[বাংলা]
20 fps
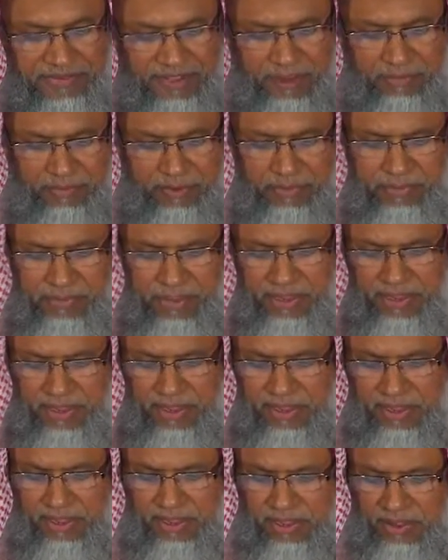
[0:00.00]
তারা বলবেন
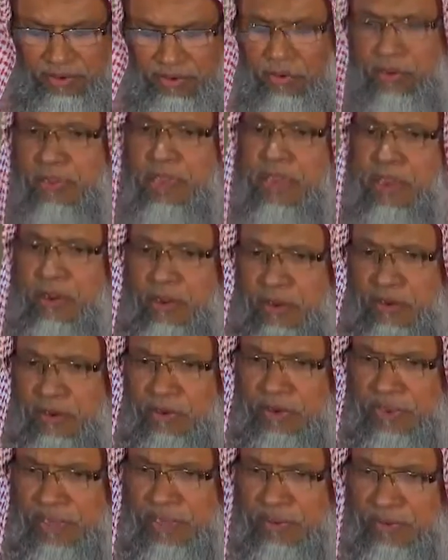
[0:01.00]
কোন দিকে
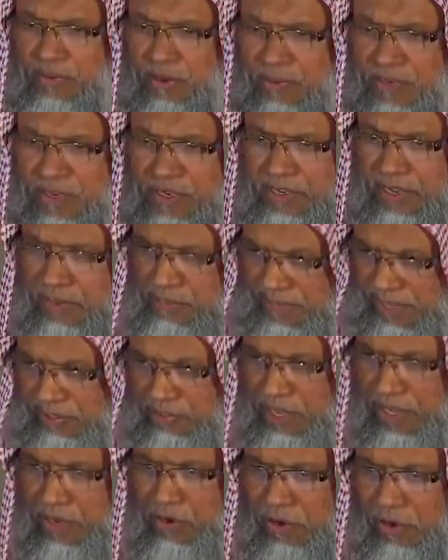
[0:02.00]
রওনা হয়ে গেলেন সবাই হিসাব
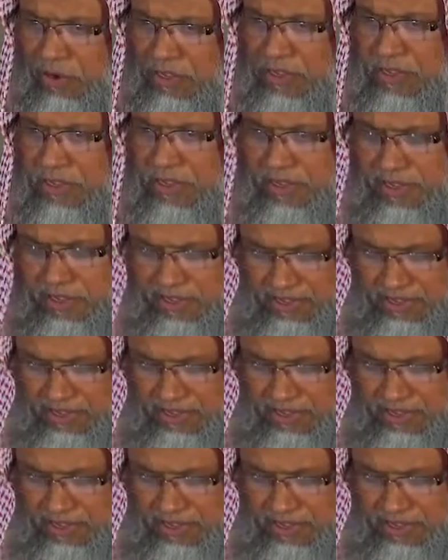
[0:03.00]
নিকাশ তো এখনো হয়নি